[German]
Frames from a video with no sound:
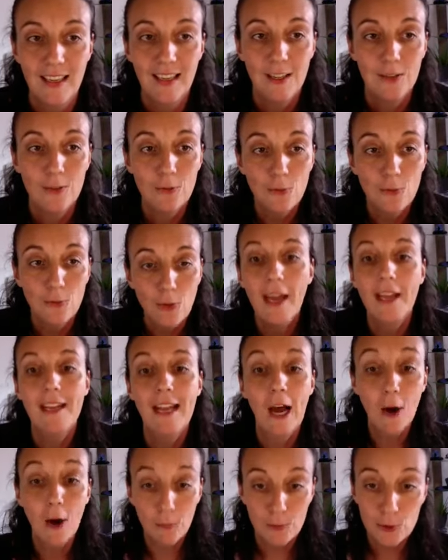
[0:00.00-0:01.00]
nur einen
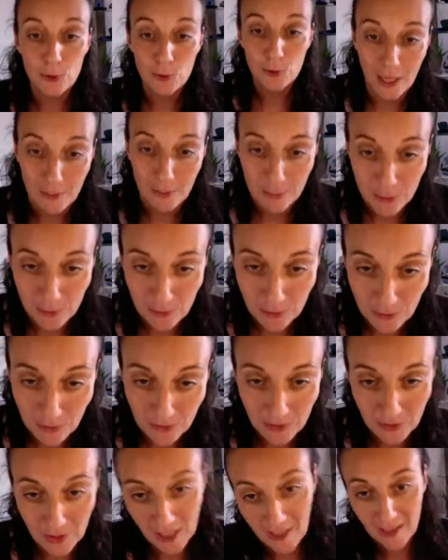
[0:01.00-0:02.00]

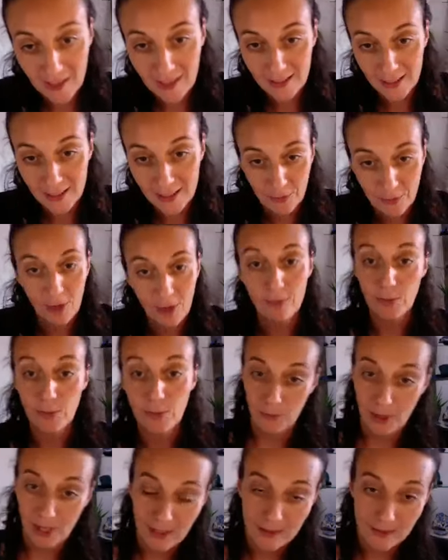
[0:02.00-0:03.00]
Hauptschulabschluss. Ja? Ich war auf dem
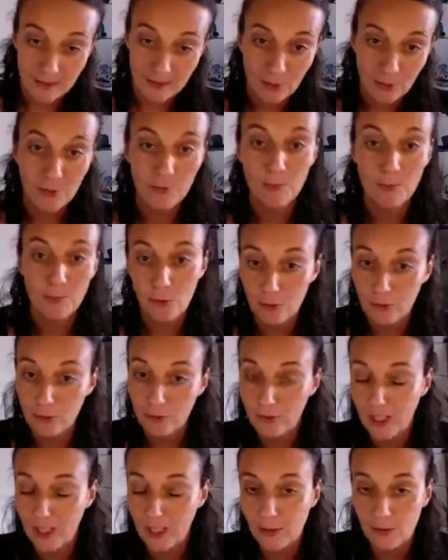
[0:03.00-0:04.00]
Gymnasium und so
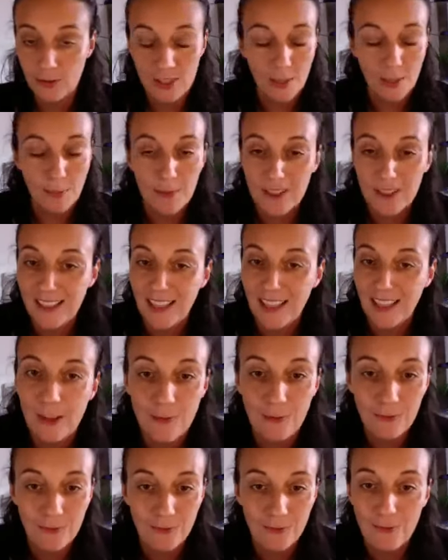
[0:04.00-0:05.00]
weiter und ich habe gedacht,
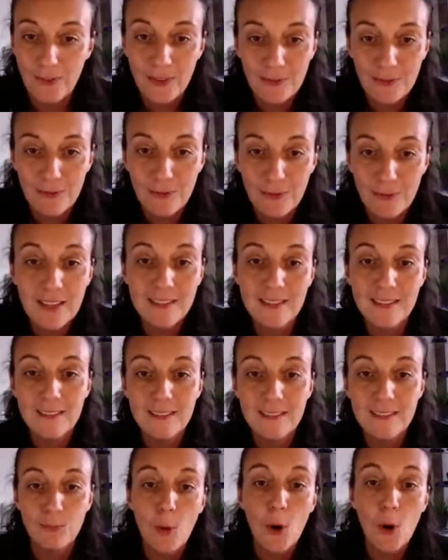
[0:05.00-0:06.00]
wie, wie, ist das
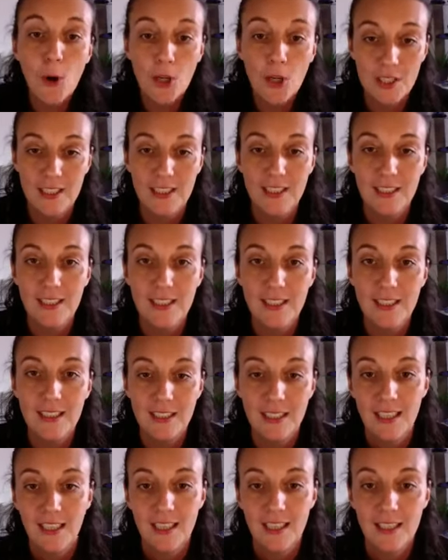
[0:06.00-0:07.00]
möglich,
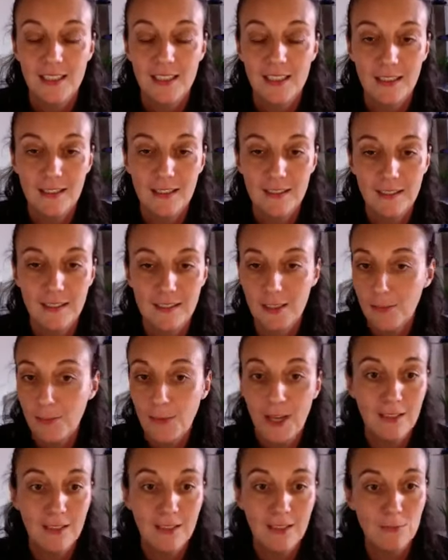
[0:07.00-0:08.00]
dass
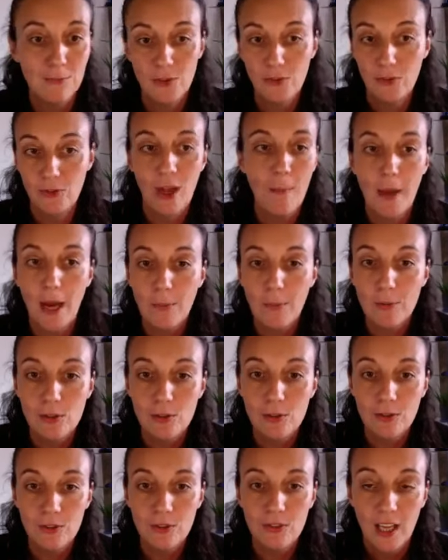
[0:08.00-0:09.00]
jemand mit so einem
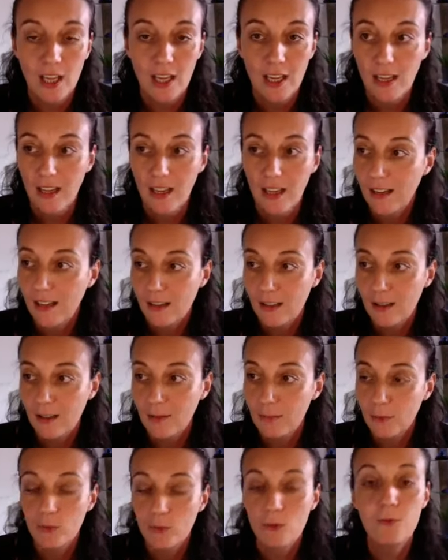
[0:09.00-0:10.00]
Abschluss ähm,
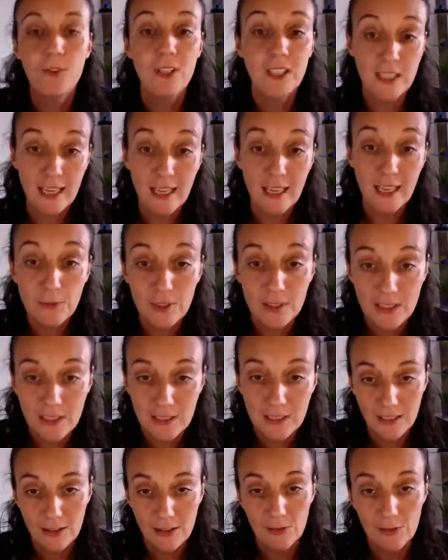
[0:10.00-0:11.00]
so viel Geld
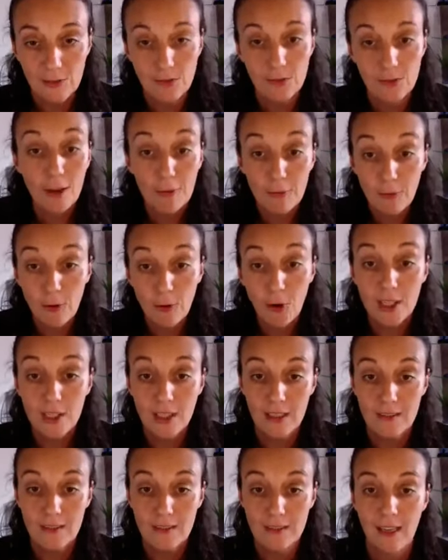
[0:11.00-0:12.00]
verdienen kann und so
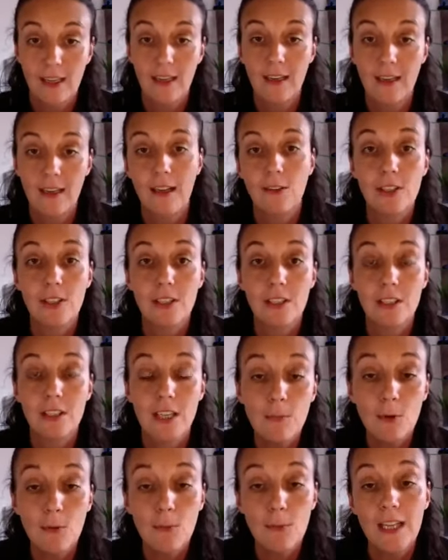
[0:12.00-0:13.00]
erfolgreich sein kann? Und in
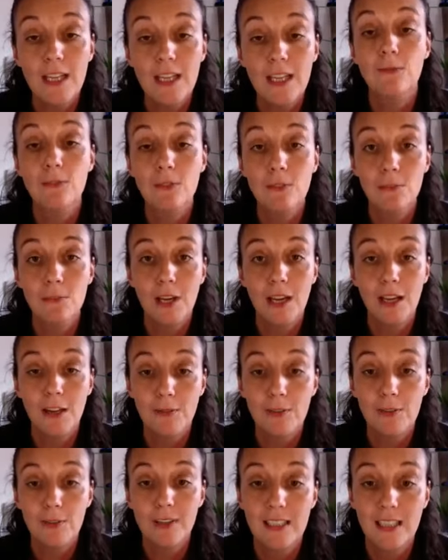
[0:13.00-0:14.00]
dem Moment wurde mir
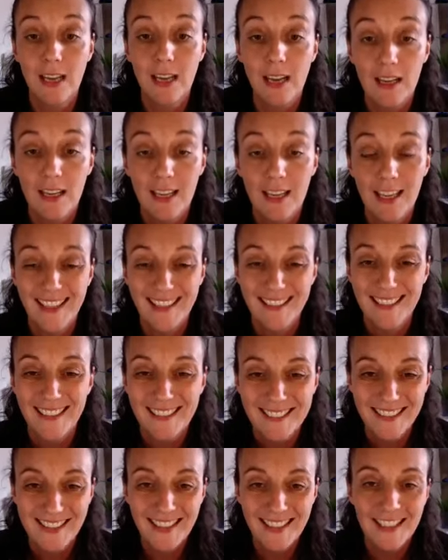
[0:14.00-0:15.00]
einfach klar,
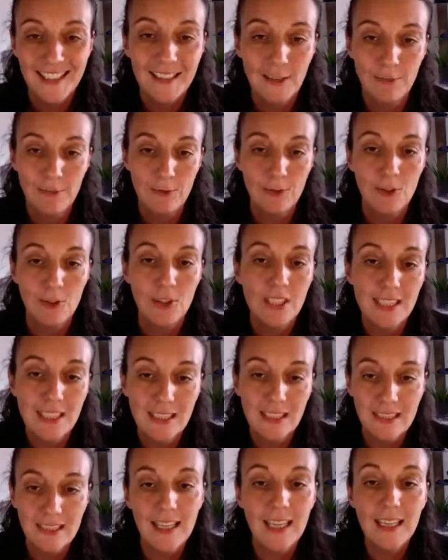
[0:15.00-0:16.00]
dass jeder,
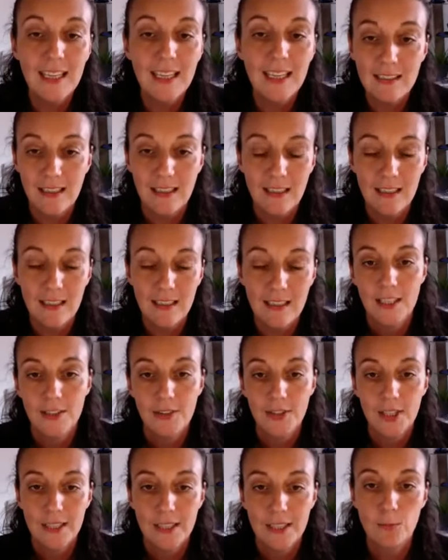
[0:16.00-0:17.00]
wirklich jeder,
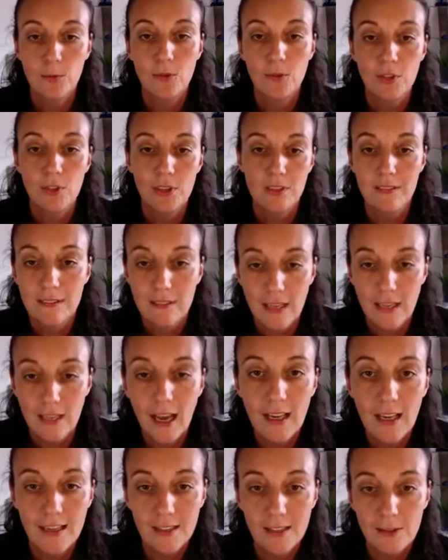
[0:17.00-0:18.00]
das
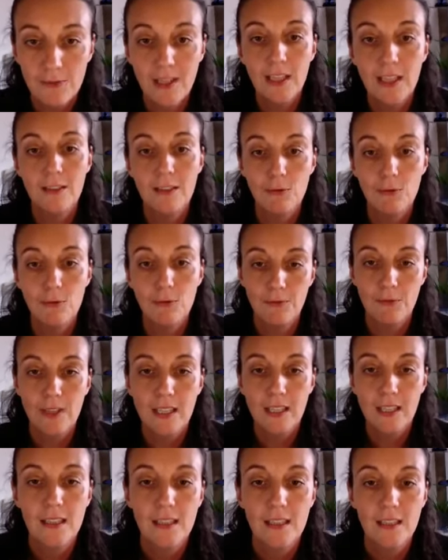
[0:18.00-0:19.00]
Potenzial hat, wenn er nur
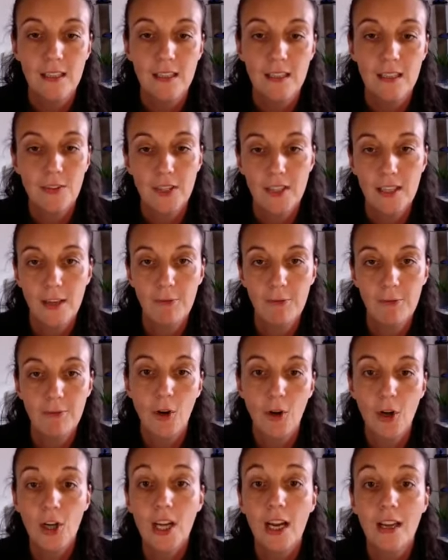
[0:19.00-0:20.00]
will, den
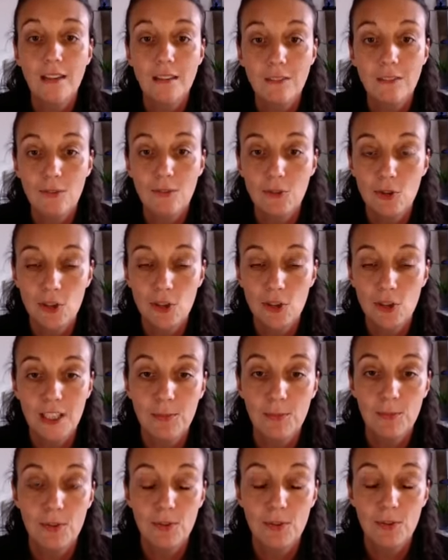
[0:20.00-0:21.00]
Erfolg
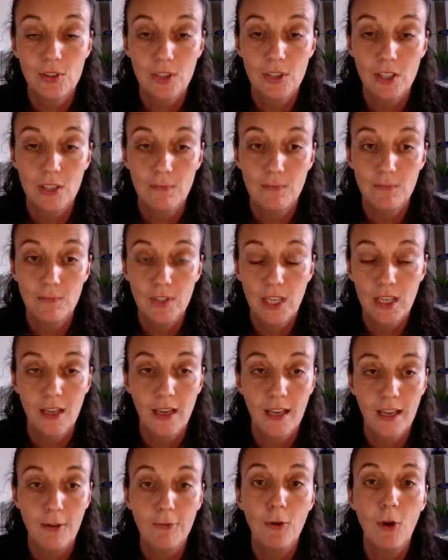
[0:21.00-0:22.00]
anzustreben und ähm, ja,
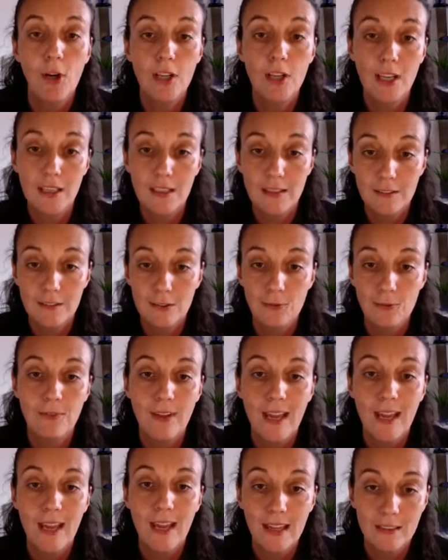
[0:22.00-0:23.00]
erfolgreich zu
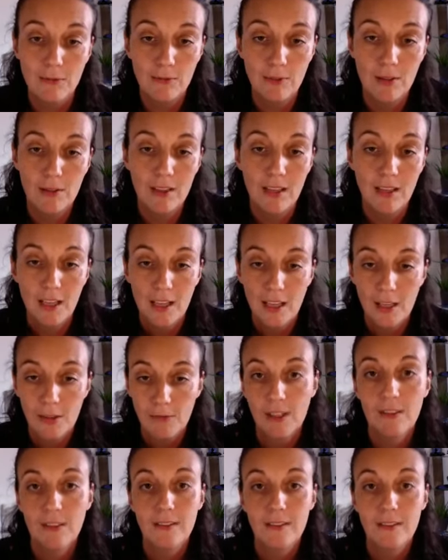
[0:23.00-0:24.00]
werden, wenn,
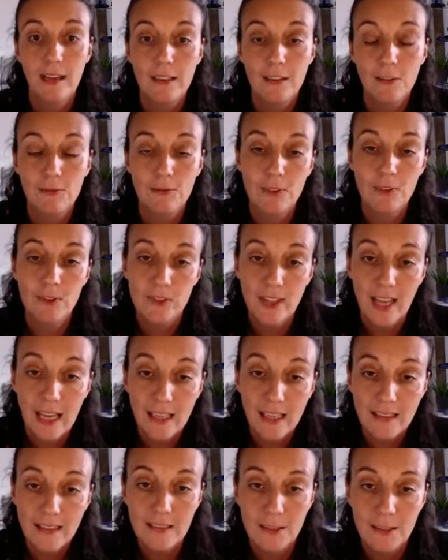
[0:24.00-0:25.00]
wenn es einen gewissen
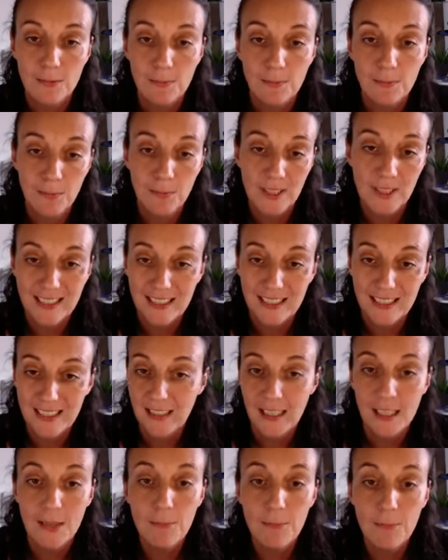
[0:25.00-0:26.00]
Antrieb
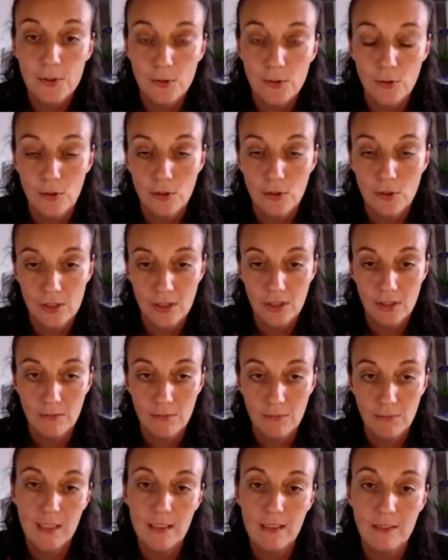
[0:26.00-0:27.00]
gibt und äh,
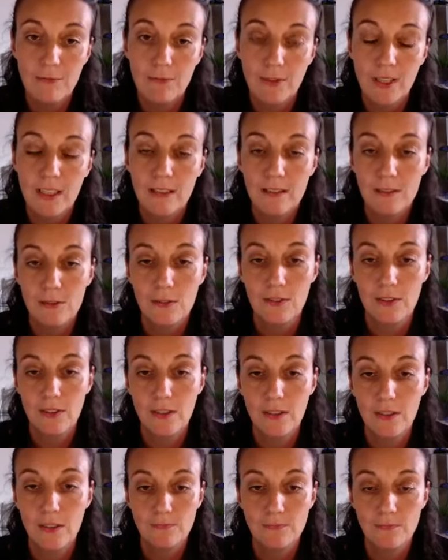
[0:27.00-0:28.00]
wenn, wenn, das,
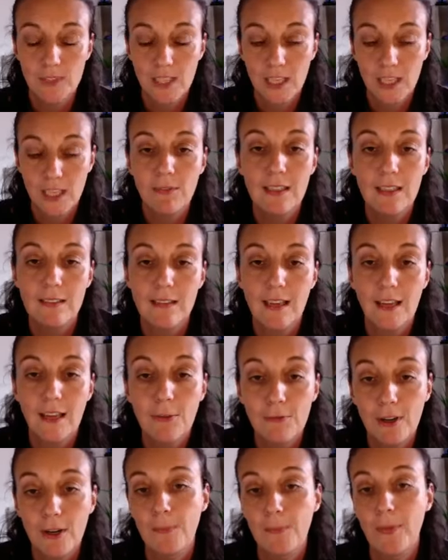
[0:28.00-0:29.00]
ähm, ja, wenn das
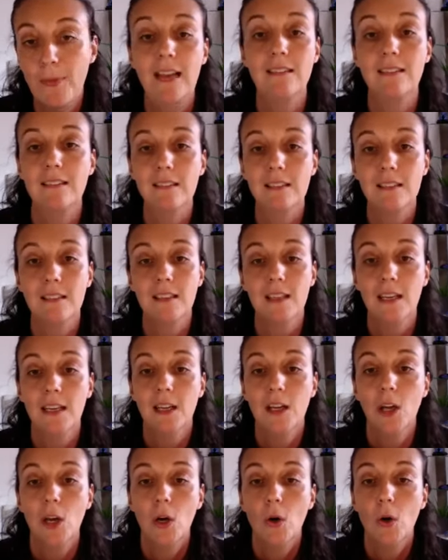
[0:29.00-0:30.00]
einfach passt.
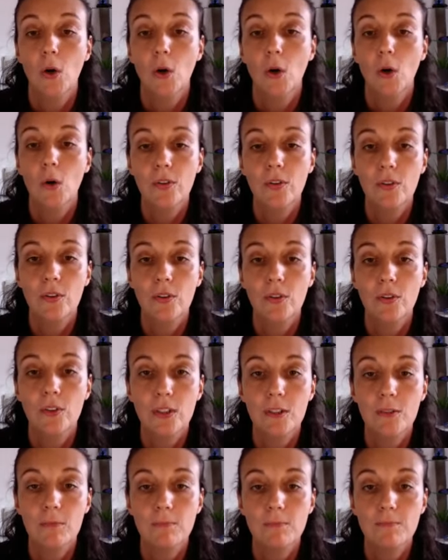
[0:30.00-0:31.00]
Und
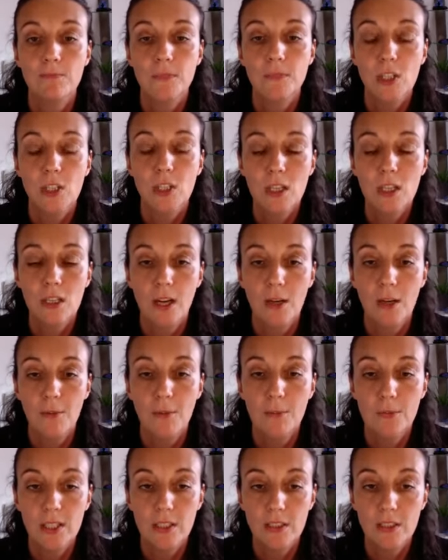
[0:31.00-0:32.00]
ähm, ja, so habe
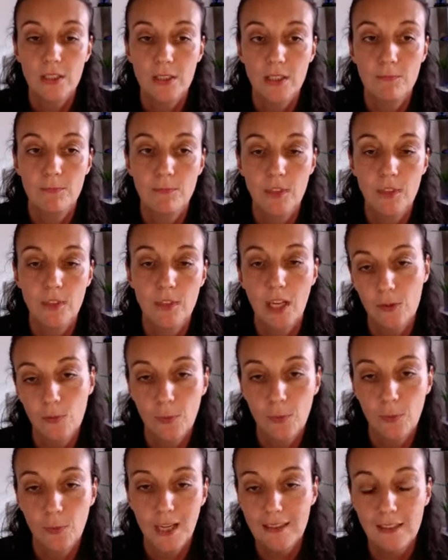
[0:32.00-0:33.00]
ich ähm, da das
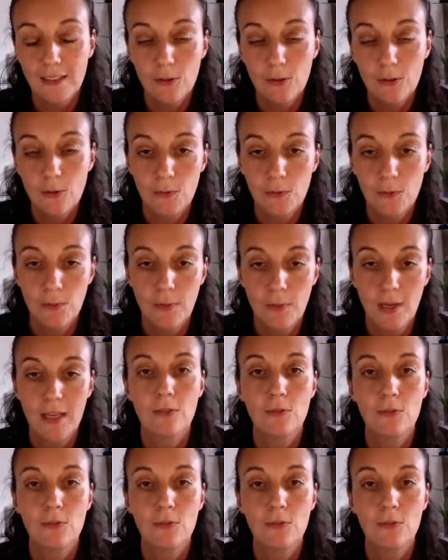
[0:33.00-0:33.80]
Praktikum gemacht